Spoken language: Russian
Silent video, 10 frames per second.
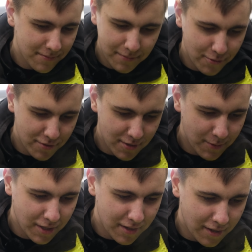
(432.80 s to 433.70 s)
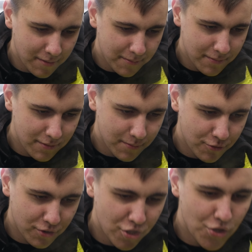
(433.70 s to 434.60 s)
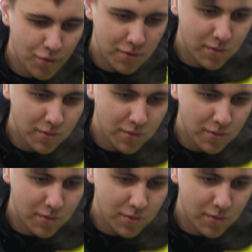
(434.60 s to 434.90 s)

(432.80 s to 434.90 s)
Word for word: просто им хана, потому что жрет